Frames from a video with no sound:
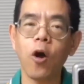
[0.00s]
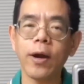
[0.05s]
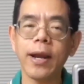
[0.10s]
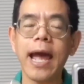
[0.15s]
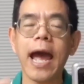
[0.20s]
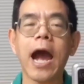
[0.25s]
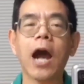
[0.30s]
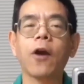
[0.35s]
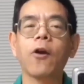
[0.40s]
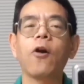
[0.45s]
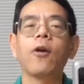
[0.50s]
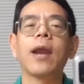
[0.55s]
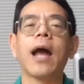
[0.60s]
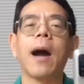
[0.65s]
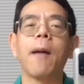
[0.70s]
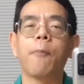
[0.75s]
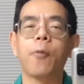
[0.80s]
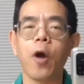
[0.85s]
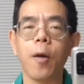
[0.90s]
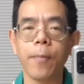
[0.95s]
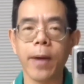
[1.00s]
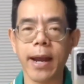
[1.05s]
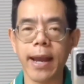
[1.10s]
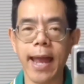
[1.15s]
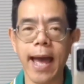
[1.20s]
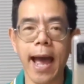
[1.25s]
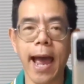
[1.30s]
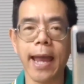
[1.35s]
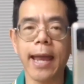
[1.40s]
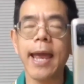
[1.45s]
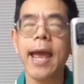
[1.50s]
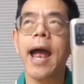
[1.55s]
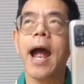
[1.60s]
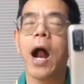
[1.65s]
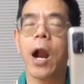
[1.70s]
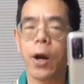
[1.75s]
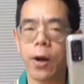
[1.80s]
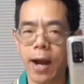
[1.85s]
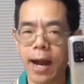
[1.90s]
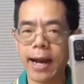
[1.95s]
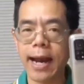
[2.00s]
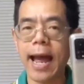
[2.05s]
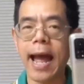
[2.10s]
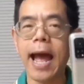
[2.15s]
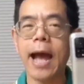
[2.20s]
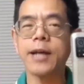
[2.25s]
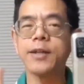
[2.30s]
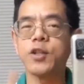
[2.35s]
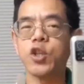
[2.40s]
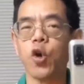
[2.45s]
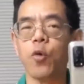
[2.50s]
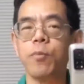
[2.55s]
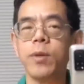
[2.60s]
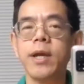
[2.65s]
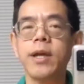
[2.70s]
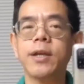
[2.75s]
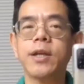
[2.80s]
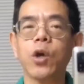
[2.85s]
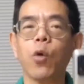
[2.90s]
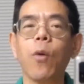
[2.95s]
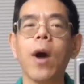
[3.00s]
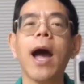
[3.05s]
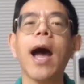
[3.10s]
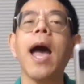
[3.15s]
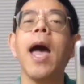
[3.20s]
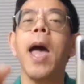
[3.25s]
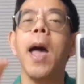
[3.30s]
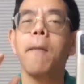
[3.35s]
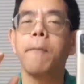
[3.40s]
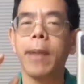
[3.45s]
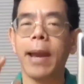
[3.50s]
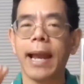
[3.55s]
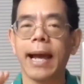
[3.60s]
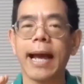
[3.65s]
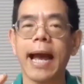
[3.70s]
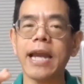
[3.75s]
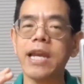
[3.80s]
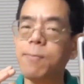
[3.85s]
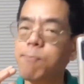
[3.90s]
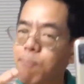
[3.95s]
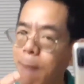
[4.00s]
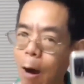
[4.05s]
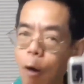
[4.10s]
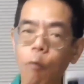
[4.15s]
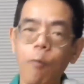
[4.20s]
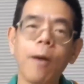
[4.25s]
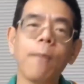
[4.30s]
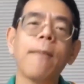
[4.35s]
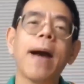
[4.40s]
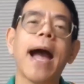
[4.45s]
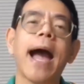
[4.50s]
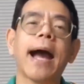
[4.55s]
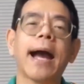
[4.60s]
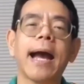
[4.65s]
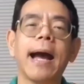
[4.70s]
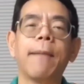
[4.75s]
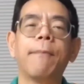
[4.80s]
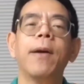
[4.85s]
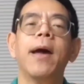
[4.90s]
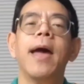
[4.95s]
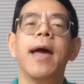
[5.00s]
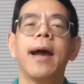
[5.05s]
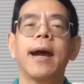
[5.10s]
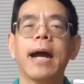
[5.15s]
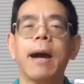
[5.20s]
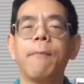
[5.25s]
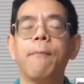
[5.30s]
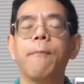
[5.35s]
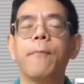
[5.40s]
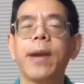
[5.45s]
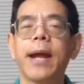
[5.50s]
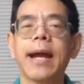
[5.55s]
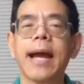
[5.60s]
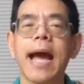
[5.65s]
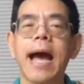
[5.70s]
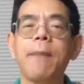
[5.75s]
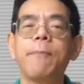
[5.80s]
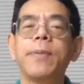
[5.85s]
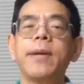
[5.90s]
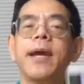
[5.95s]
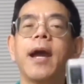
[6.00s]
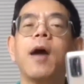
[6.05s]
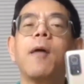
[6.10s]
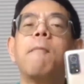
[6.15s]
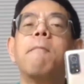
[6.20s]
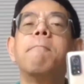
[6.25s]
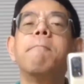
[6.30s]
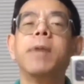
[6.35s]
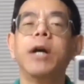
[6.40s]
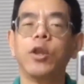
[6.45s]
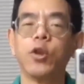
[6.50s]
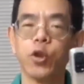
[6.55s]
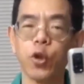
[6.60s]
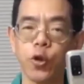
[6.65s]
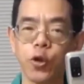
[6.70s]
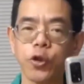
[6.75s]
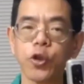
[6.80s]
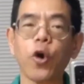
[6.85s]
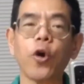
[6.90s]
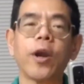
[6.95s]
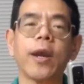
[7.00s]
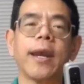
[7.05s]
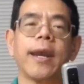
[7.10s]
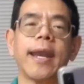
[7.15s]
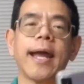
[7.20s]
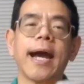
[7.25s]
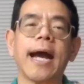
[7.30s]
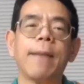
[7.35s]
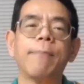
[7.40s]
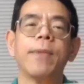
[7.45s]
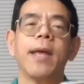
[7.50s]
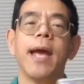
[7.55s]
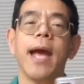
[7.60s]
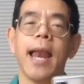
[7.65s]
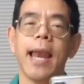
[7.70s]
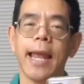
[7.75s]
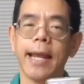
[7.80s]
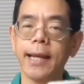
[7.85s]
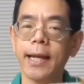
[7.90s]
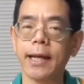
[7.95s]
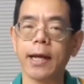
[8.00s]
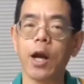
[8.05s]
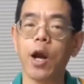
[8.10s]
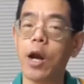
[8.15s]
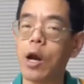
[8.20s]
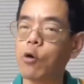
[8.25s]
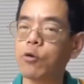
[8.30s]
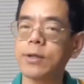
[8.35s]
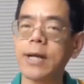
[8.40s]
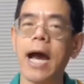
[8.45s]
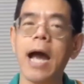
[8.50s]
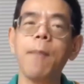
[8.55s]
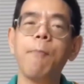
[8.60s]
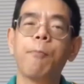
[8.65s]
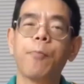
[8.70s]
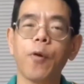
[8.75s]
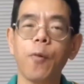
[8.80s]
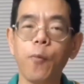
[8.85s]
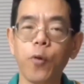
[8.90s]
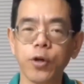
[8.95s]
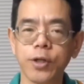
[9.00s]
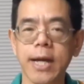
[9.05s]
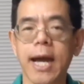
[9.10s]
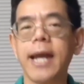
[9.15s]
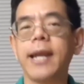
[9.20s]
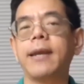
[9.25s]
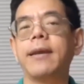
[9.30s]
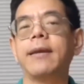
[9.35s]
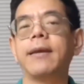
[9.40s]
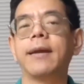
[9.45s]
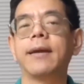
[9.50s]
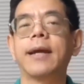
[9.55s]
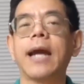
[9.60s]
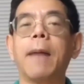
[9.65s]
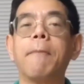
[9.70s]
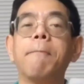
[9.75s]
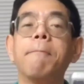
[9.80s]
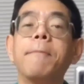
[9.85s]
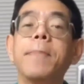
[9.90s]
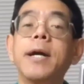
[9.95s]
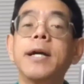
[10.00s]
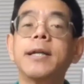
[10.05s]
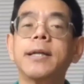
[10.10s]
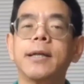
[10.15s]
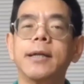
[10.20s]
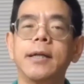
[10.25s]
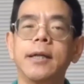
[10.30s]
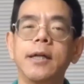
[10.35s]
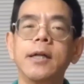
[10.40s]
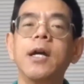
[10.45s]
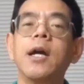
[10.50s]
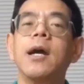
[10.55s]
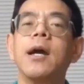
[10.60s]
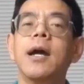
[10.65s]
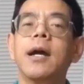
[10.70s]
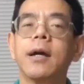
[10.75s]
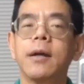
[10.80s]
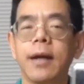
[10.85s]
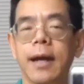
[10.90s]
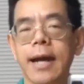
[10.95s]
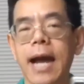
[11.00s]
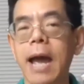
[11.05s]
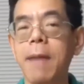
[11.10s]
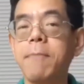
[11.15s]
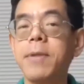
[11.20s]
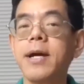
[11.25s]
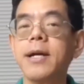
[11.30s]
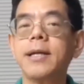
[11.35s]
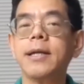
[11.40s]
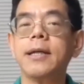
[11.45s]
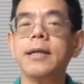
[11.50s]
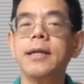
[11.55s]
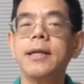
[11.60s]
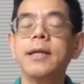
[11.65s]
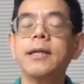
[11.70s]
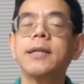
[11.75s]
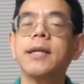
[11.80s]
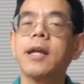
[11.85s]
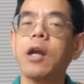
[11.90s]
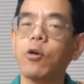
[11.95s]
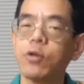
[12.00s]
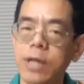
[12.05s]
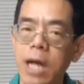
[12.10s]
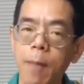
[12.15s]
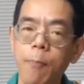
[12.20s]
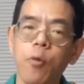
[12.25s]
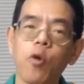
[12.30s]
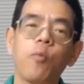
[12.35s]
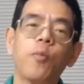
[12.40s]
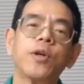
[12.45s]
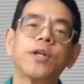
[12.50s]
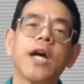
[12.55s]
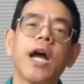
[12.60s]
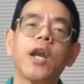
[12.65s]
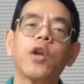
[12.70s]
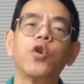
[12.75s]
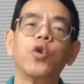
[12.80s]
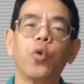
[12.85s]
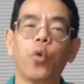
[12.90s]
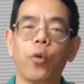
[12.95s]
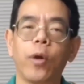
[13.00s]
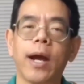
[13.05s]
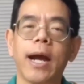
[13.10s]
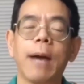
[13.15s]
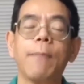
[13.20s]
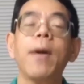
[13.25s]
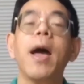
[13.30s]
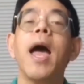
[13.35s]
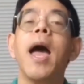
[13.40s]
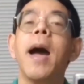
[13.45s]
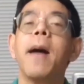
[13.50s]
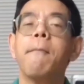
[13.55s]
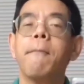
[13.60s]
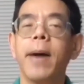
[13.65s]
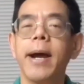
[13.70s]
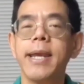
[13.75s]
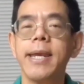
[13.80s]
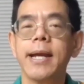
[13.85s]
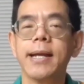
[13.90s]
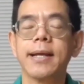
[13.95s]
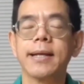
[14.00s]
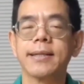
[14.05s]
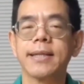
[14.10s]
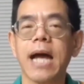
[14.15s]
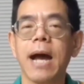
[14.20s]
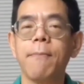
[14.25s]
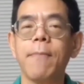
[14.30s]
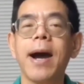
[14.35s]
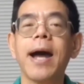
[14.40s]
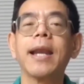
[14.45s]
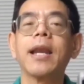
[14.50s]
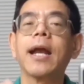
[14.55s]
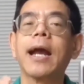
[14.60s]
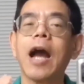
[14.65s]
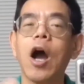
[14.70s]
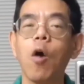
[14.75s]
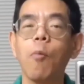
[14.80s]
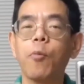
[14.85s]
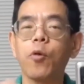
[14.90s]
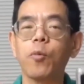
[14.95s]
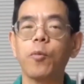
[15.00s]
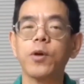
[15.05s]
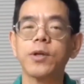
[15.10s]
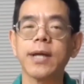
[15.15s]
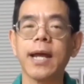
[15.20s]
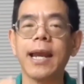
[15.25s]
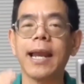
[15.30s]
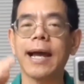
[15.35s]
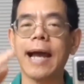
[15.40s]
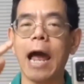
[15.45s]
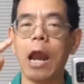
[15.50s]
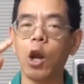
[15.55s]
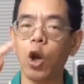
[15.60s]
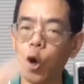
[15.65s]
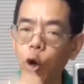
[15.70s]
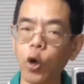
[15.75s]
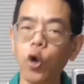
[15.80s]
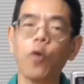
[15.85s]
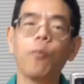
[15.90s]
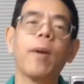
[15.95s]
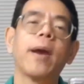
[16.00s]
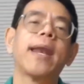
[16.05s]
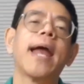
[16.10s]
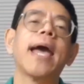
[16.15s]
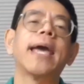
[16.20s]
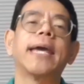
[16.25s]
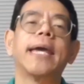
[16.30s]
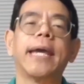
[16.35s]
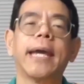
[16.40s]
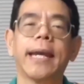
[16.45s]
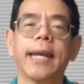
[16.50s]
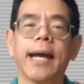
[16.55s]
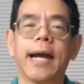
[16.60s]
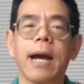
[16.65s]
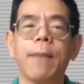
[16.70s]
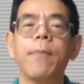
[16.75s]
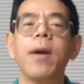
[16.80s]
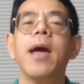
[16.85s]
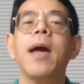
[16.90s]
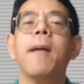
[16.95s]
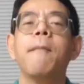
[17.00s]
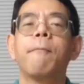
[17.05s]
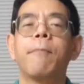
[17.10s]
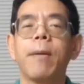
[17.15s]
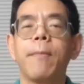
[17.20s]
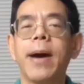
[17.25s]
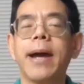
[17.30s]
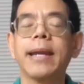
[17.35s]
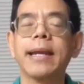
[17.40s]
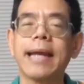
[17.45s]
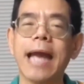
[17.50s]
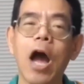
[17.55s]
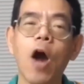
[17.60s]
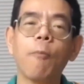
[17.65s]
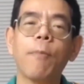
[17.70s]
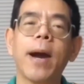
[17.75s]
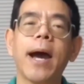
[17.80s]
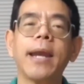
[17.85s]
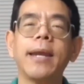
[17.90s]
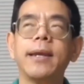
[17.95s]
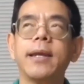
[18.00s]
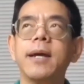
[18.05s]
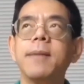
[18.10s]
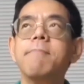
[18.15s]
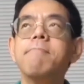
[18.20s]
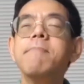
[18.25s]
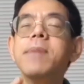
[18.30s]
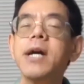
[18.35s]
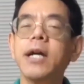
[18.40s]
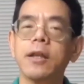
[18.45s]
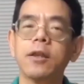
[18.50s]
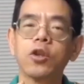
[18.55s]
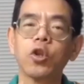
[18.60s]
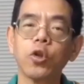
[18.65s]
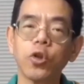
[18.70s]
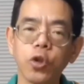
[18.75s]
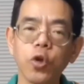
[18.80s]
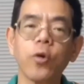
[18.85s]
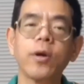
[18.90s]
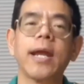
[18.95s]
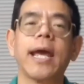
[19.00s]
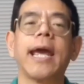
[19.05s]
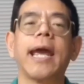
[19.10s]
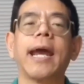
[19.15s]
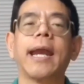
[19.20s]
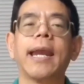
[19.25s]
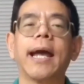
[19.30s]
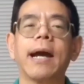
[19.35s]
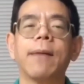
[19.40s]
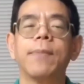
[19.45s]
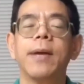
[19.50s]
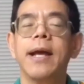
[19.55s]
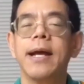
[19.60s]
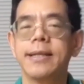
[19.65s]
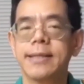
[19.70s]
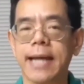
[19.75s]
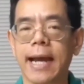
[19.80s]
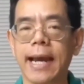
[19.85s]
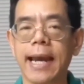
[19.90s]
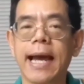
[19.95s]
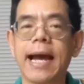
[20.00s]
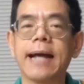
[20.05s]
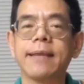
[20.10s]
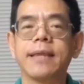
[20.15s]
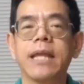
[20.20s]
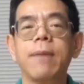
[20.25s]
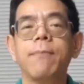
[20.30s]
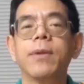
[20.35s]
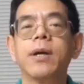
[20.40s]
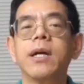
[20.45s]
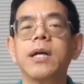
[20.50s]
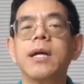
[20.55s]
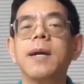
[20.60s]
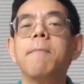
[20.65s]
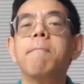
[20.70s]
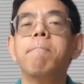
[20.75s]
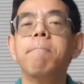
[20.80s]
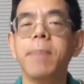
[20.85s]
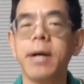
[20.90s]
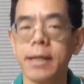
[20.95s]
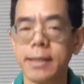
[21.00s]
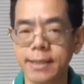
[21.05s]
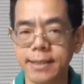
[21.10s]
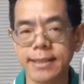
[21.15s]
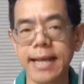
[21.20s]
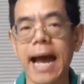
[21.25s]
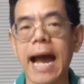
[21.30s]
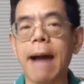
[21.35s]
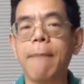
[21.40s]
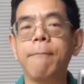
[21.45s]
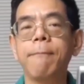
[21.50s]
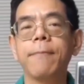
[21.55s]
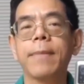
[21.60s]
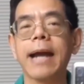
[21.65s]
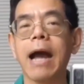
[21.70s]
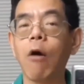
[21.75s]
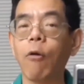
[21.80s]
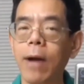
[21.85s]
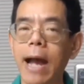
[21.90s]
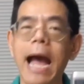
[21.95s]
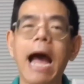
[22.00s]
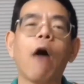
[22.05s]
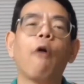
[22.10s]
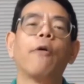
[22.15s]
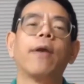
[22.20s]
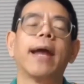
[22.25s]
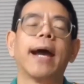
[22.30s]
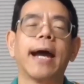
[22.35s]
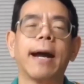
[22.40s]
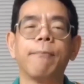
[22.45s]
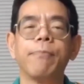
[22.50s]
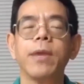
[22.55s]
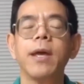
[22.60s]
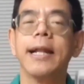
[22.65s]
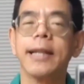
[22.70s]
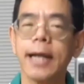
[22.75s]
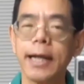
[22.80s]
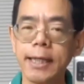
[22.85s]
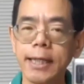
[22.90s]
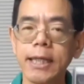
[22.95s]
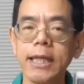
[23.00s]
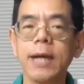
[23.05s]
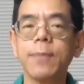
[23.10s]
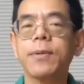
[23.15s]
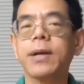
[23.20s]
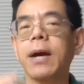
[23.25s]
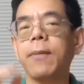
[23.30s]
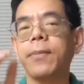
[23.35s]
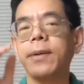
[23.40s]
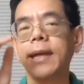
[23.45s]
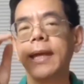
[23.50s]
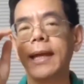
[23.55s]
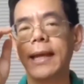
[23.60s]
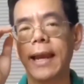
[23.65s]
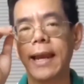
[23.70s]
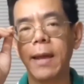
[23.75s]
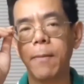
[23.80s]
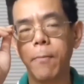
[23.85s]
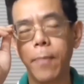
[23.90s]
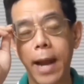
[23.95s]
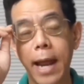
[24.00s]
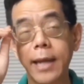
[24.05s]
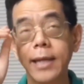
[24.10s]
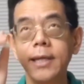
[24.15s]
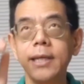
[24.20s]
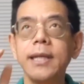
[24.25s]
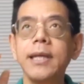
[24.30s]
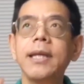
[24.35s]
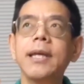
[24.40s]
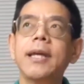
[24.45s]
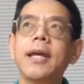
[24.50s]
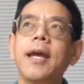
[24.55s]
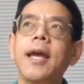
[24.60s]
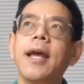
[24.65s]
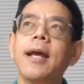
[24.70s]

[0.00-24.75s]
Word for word: กล้องหน้ากล้องหลังพร้อมกันได้ราคา Xiaomi ถือว่าเป็นราคาที่เบามากๆครับกับราคาเพียงหมื่นต้นๆนะครับแล้วถ้าเกิดเราใช้โปรโมชั่นกับมือถือเครือข่ายมือถือที่เราใช้โปรโมชั่นอยู่นะครับมันยังจะสามารถเข้าโปรโมชั่นราคาลดลงไปได้อีกนะครับประมาณ เก้าพัน ถึง หมื่น ต้นๆเองนะครับจากราคาเต็มคือ หนึ่งหมื่นสามพันเก้าร้อยเก้าสิบเก้า นะครับถ้าเทียบกับอีกหลายๆแบรนด์ที่